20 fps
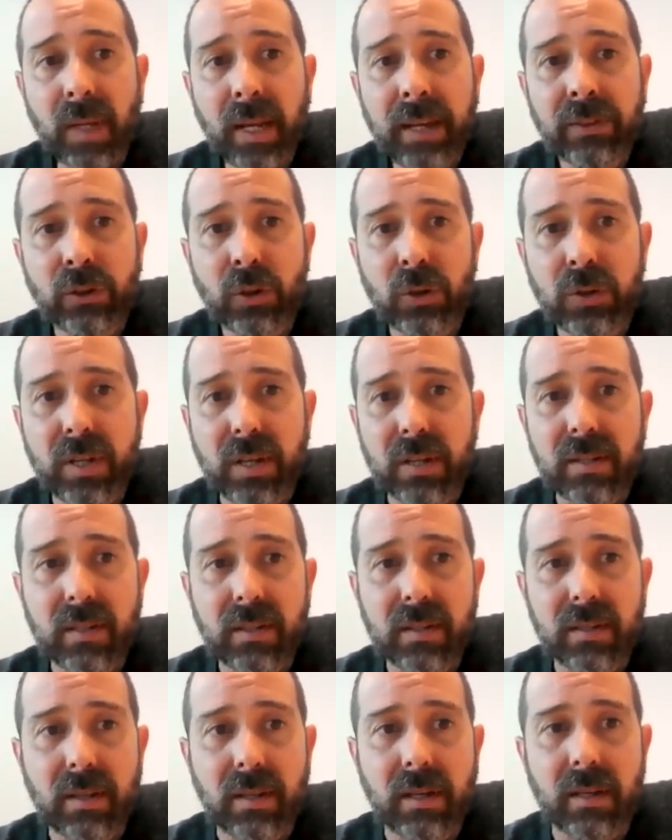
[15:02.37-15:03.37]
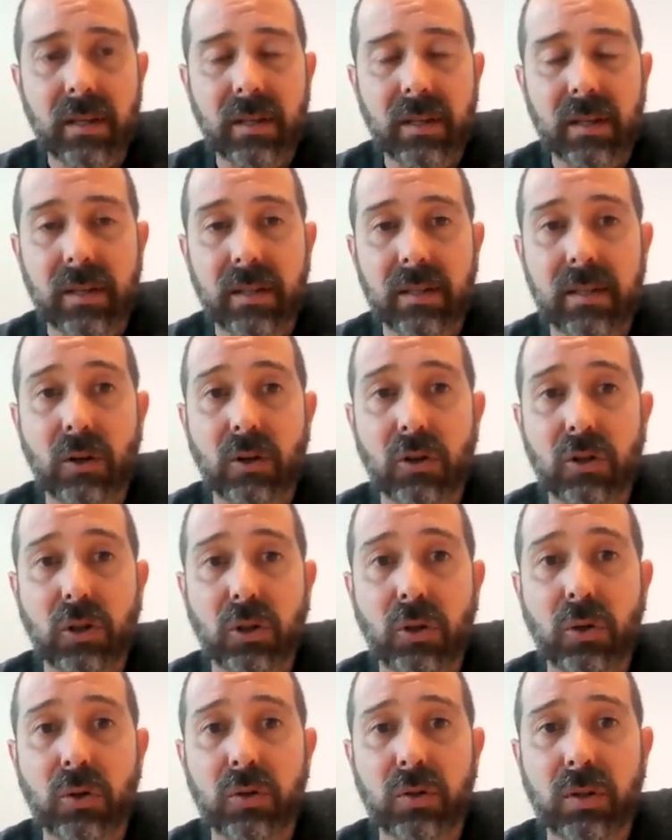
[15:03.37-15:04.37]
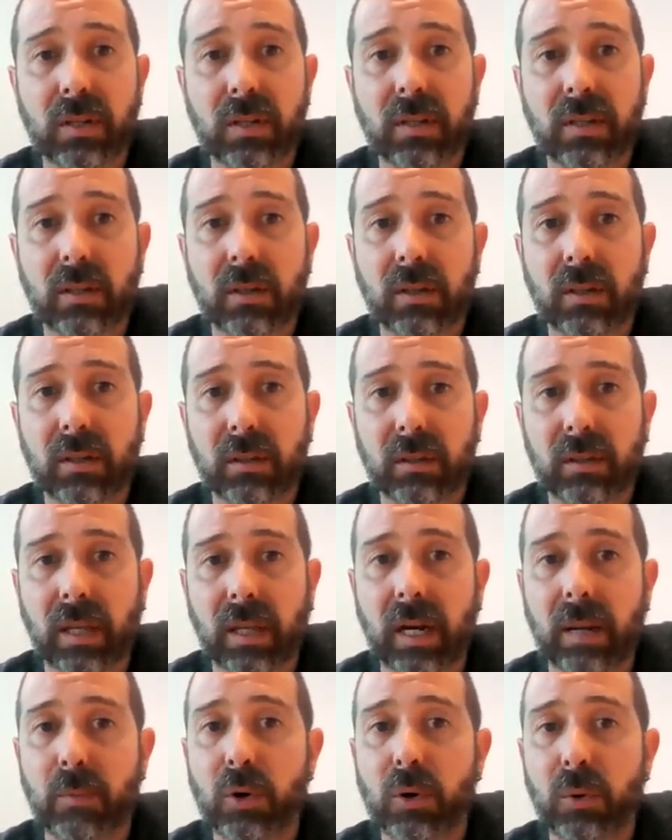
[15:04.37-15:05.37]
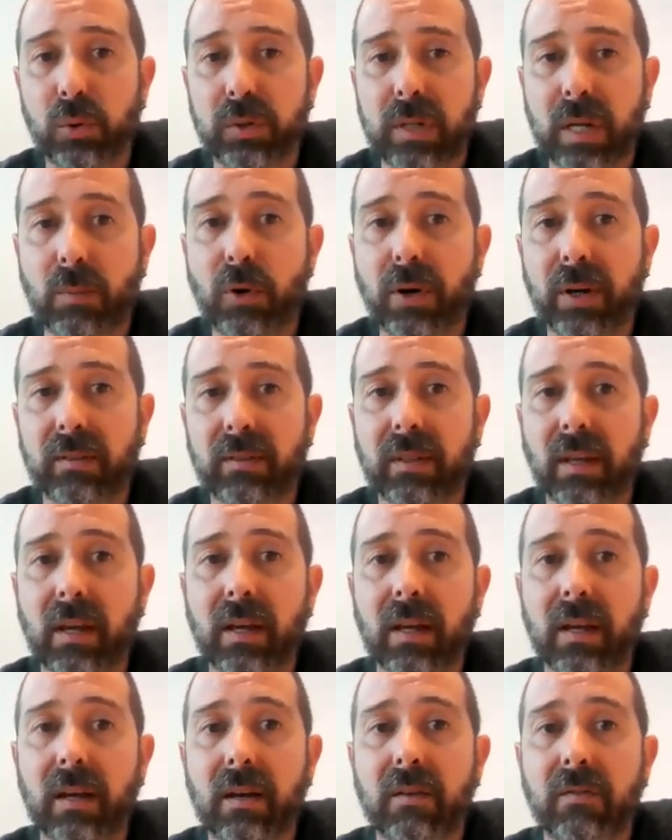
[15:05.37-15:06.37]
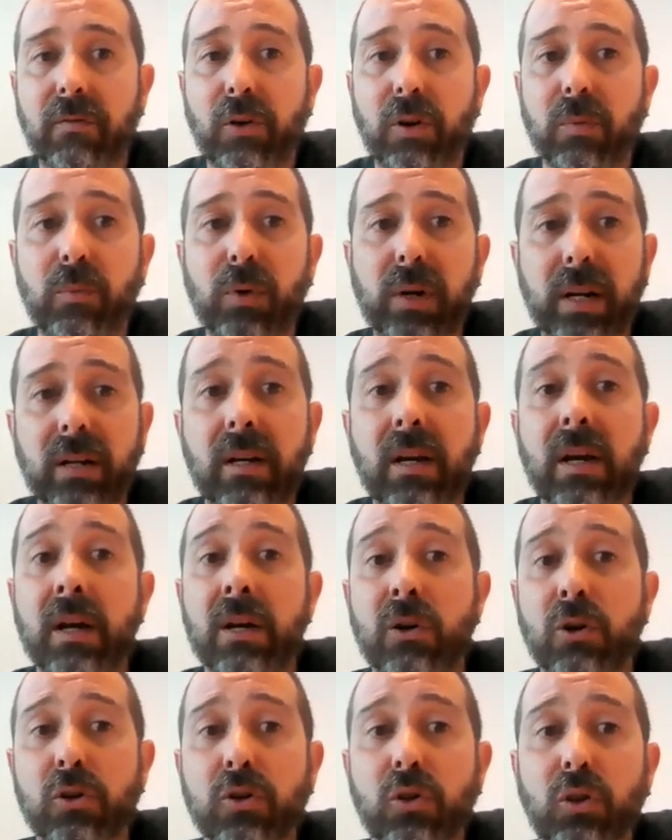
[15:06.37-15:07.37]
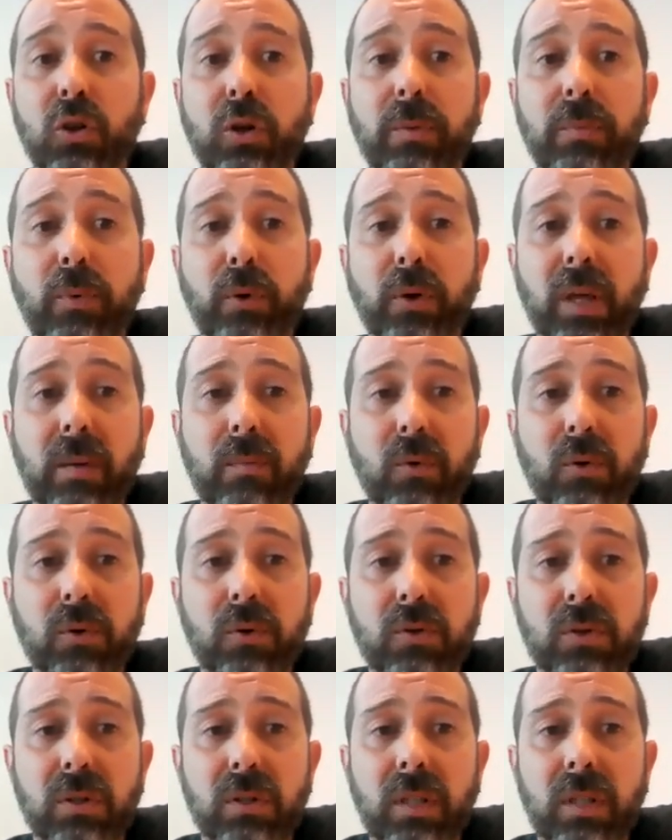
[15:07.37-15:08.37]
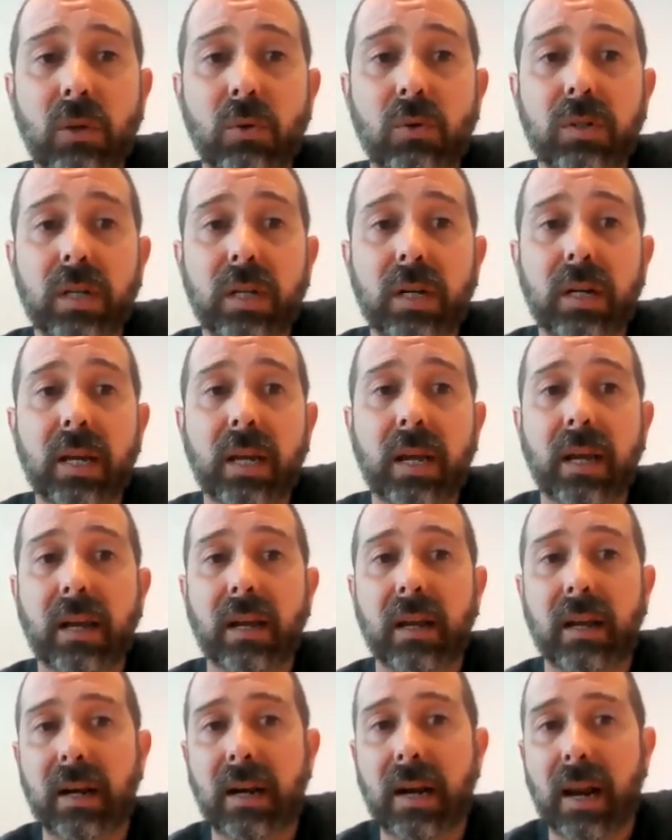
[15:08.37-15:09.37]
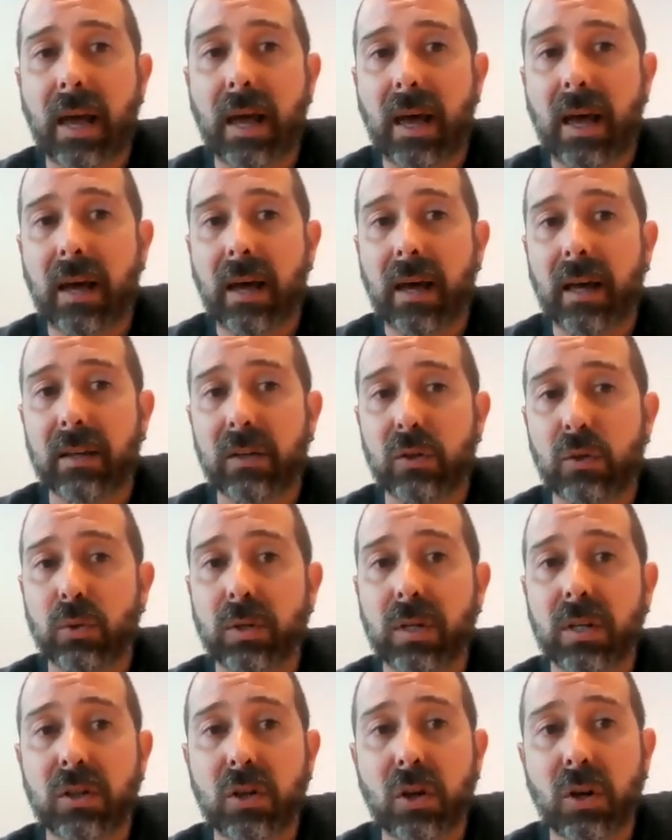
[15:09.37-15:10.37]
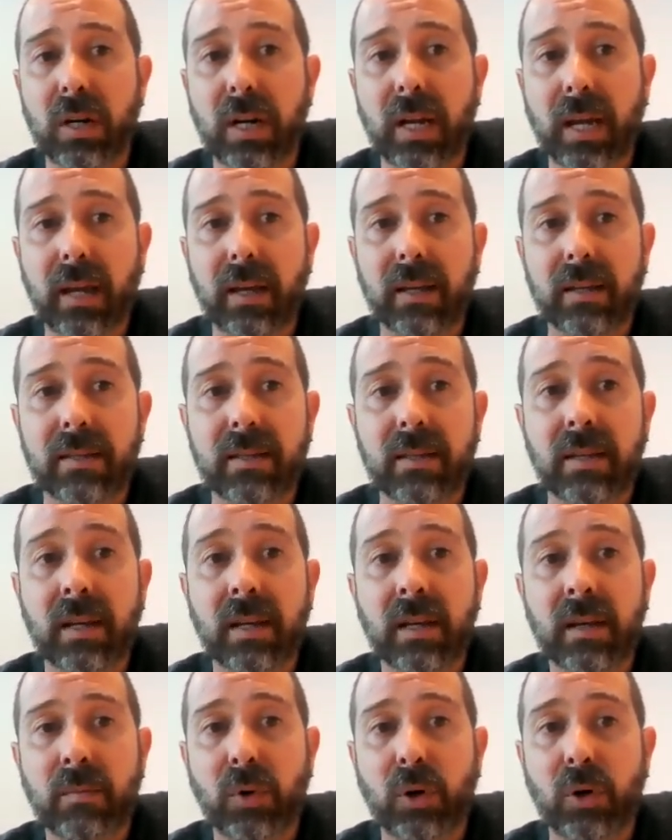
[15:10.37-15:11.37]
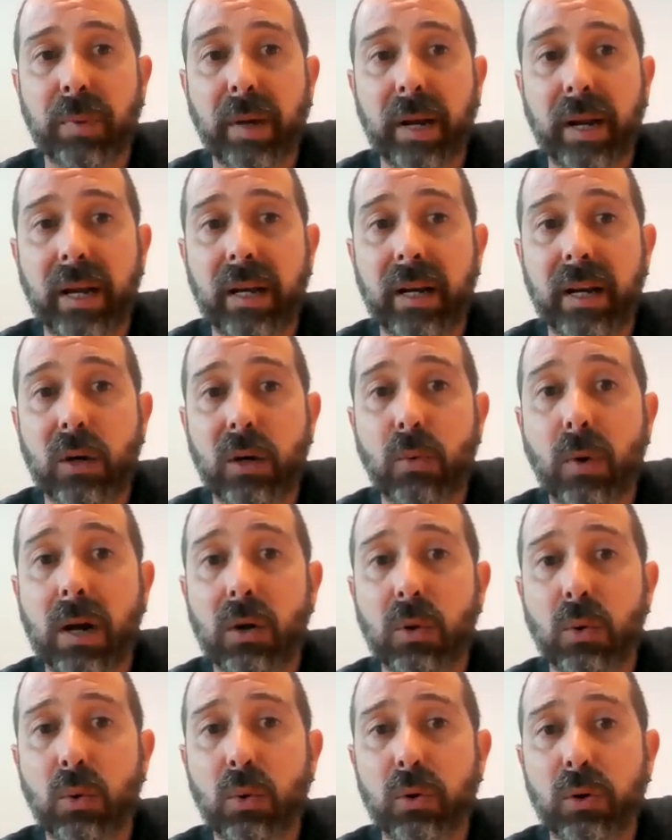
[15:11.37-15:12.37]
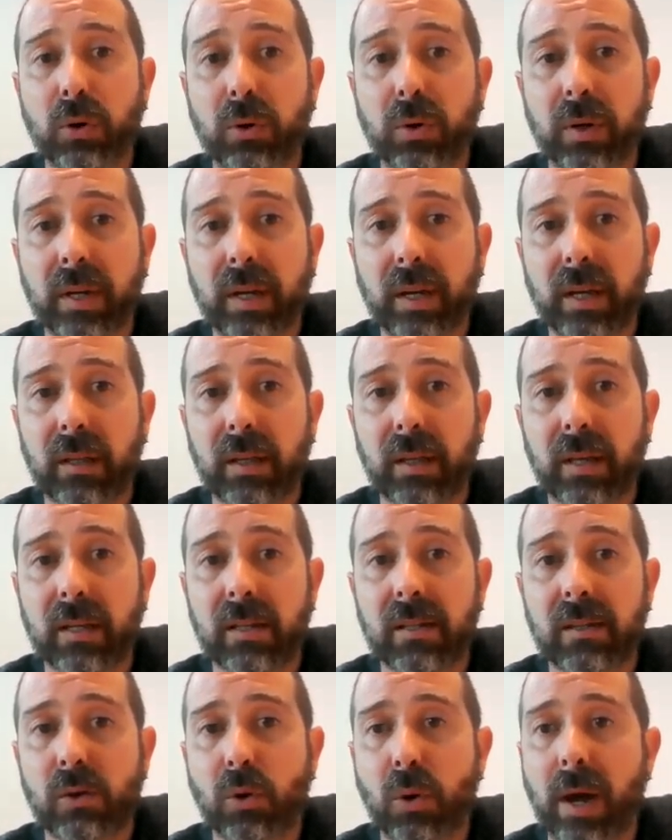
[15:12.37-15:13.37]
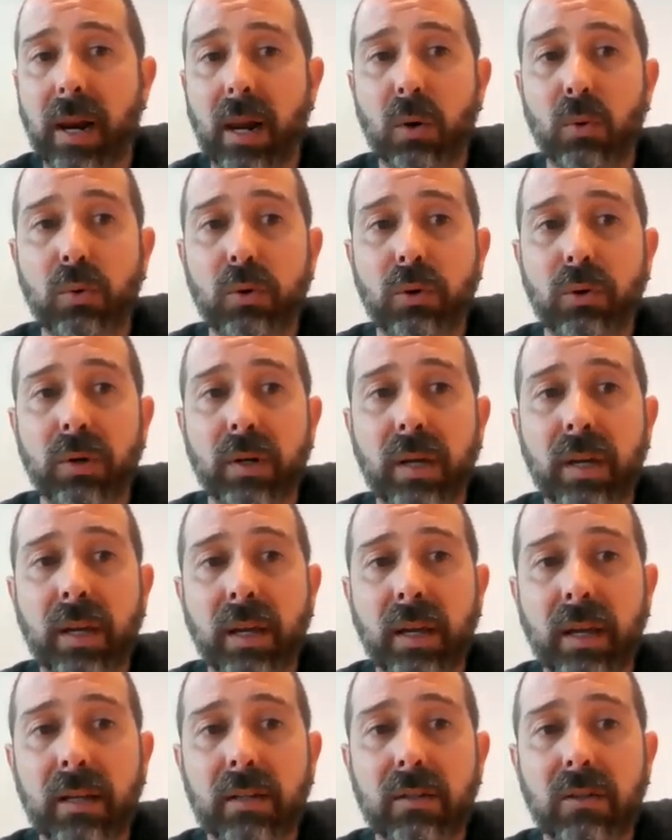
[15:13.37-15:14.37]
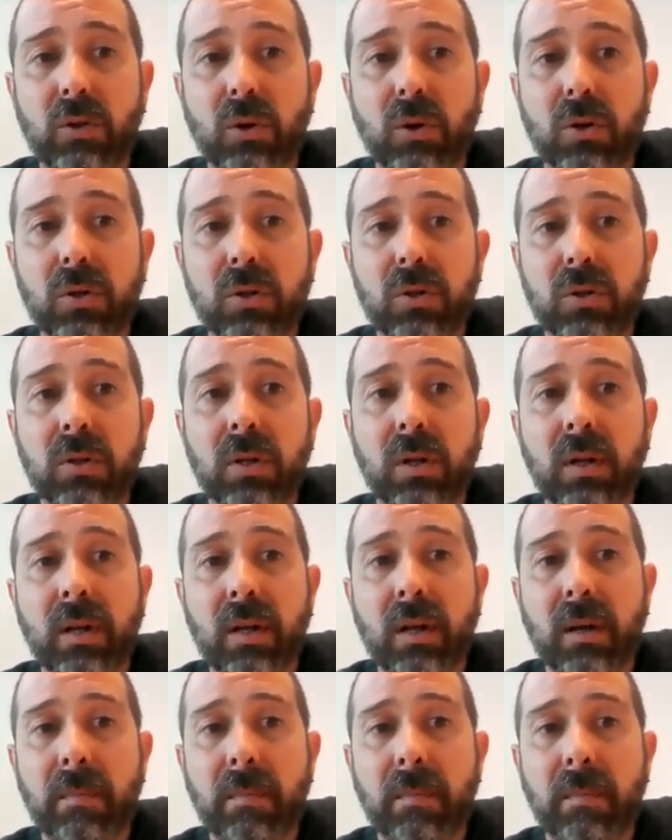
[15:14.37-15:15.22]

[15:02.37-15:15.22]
Entonces, eh, si nosotros tenemos, usamos esta fórmula, nosotros podemos deducir que la sucesión es, bueno, para n igual 1 es 2 a la 1 es 2,